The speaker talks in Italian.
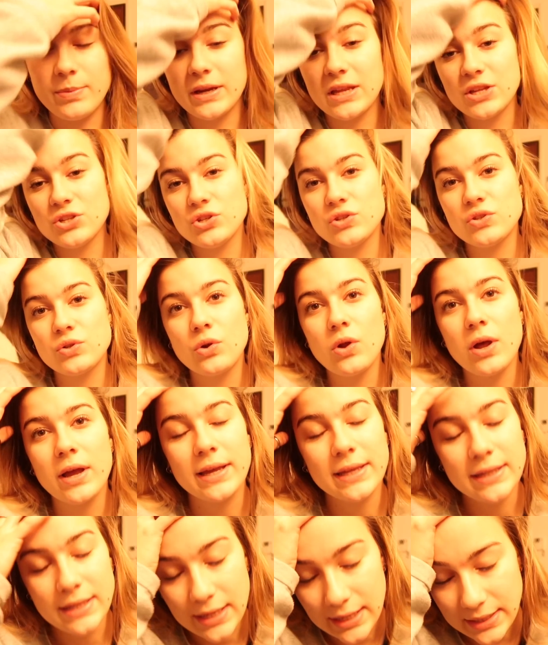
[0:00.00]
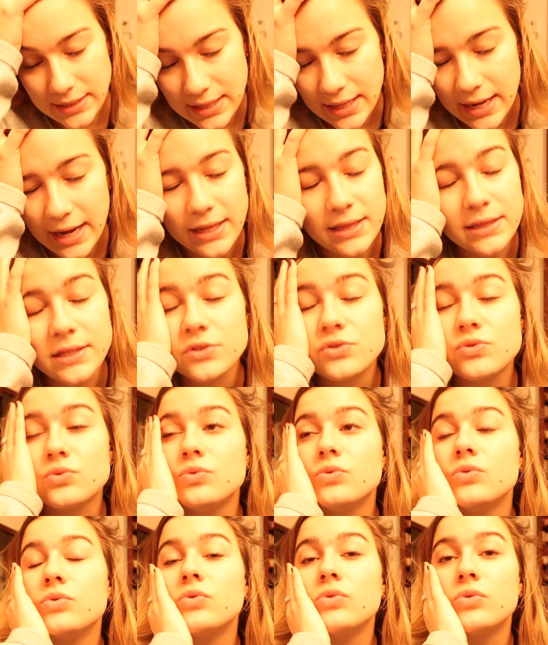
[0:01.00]
perché ci sono anche delle dirette
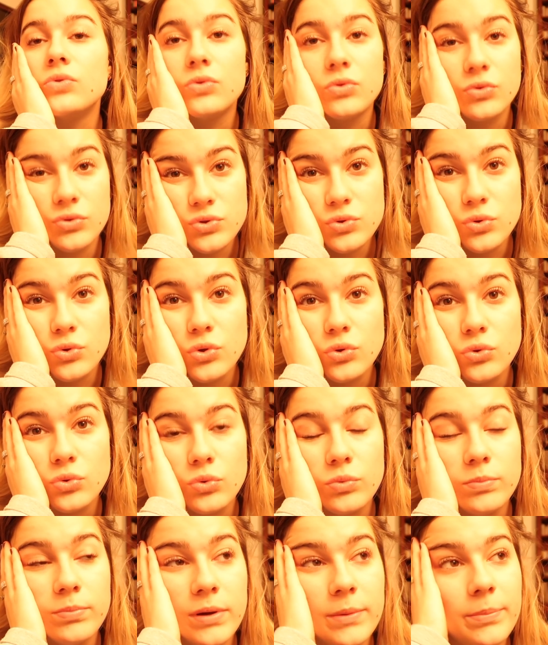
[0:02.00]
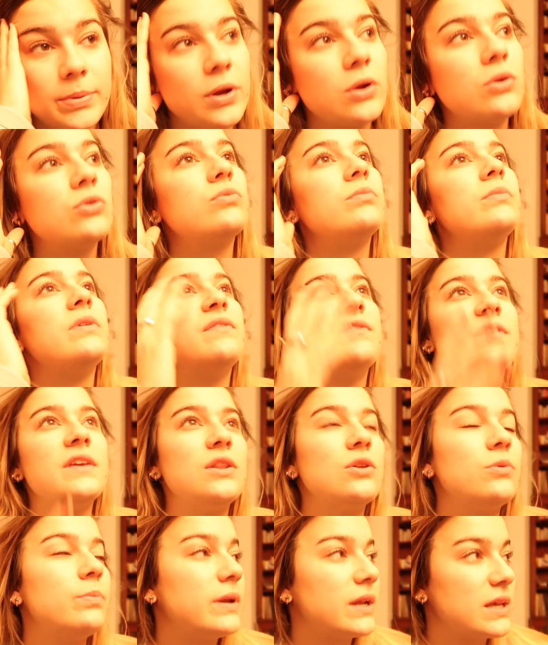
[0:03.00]
su, su YouTube però non mi
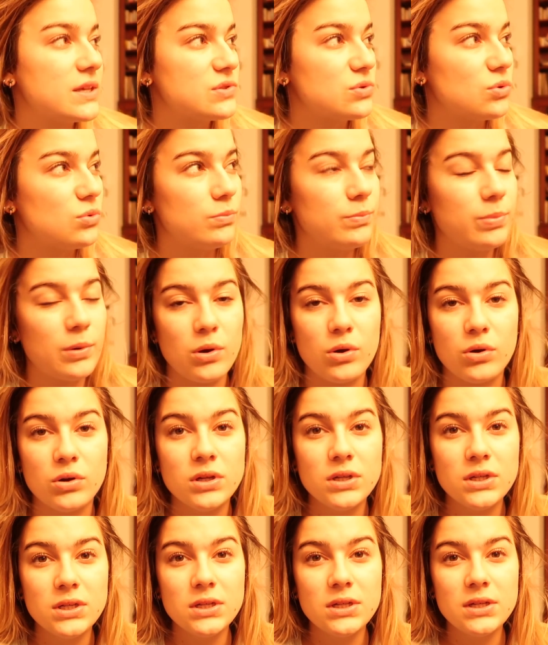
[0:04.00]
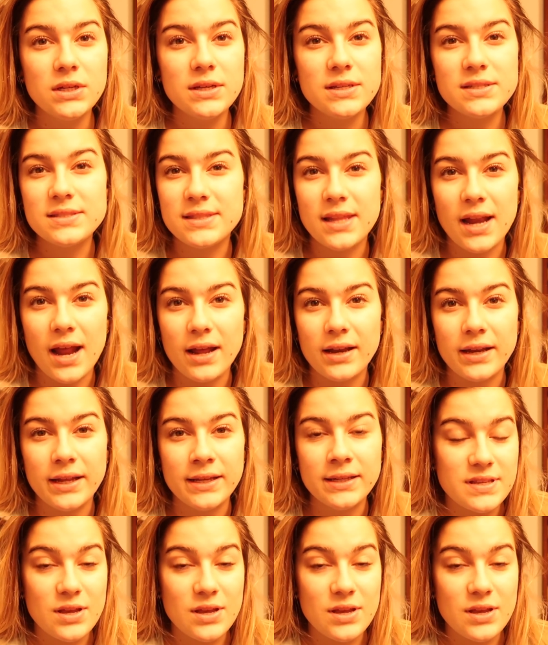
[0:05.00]
fido perché sono un po' strane.